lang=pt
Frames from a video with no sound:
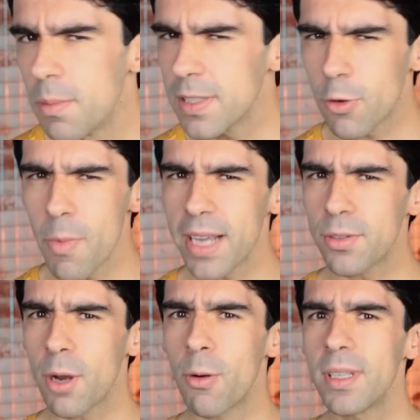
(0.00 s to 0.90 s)
Mas como é que
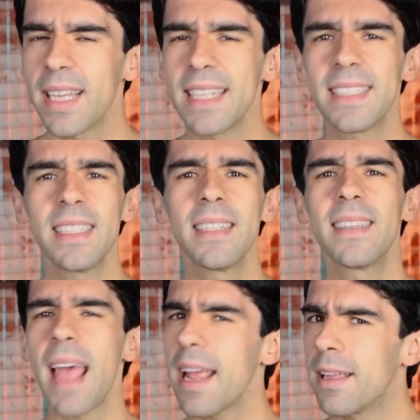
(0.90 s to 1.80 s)
isso acontece em
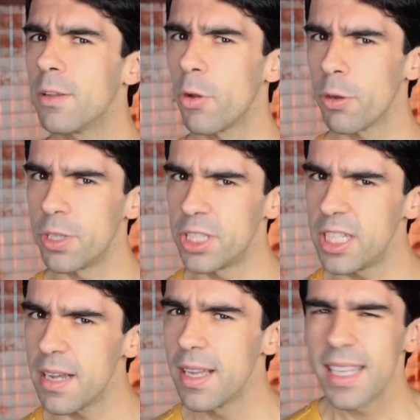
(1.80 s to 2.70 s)

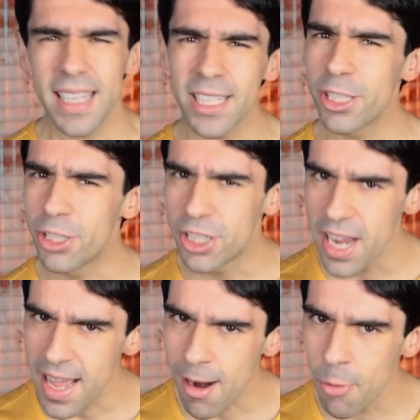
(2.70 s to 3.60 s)
tecnologia, que
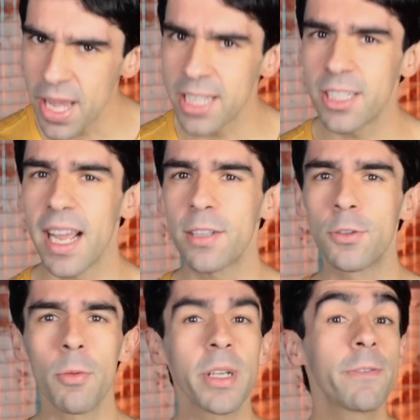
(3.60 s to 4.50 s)
geralmente é
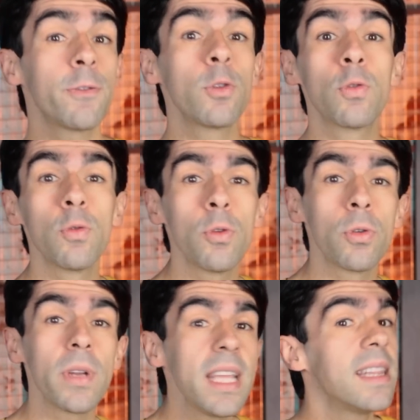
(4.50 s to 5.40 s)
sobre
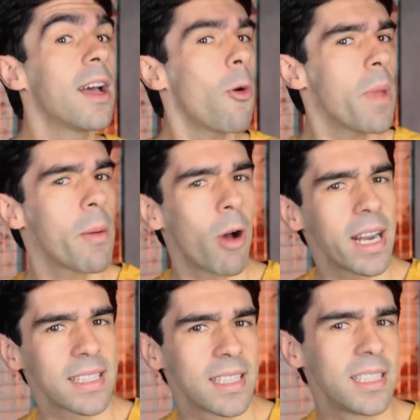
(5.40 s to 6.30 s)
futuro e não memórias